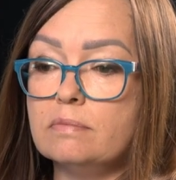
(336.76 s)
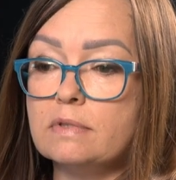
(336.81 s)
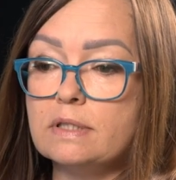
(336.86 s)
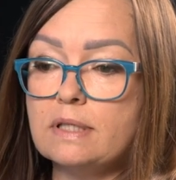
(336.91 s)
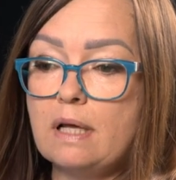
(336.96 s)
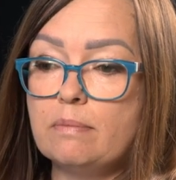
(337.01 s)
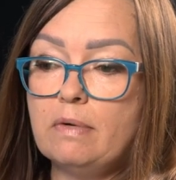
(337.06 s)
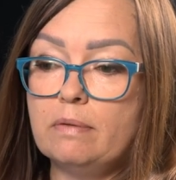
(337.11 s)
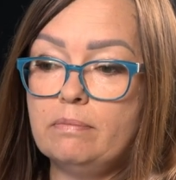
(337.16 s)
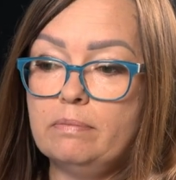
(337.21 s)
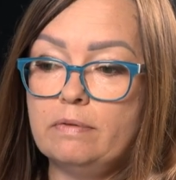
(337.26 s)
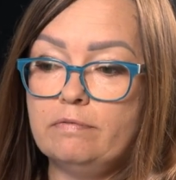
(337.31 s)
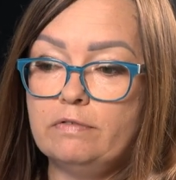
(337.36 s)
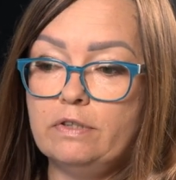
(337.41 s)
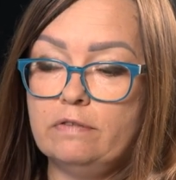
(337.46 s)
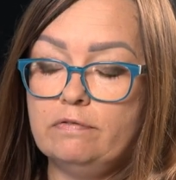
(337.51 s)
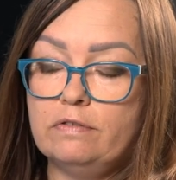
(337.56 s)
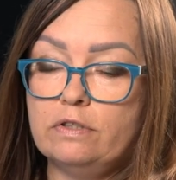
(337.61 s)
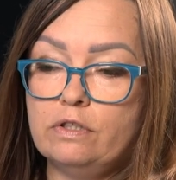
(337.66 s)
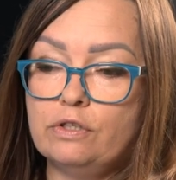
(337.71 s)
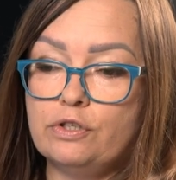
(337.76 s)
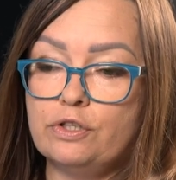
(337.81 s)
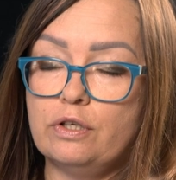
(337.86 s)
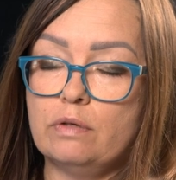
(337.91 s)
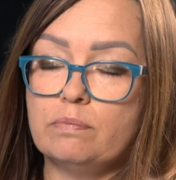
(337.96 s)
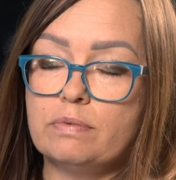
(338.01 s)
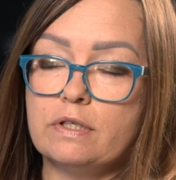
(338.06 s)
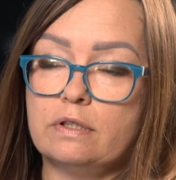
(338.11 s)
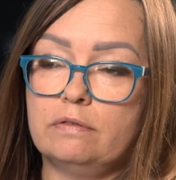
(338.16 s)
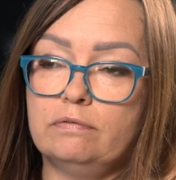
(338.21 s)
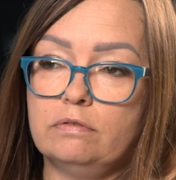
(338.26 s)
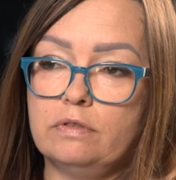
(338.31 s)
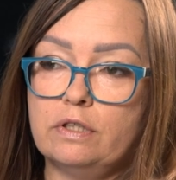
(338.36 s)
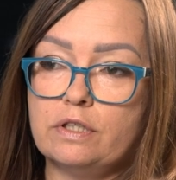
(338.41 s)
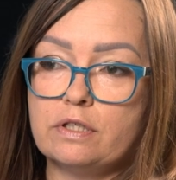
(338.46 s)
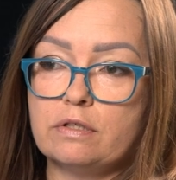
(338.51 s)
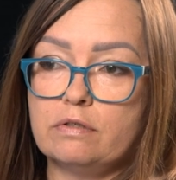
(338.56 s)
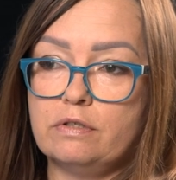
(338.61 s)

Sama pewnie widzisz i obserwujesz,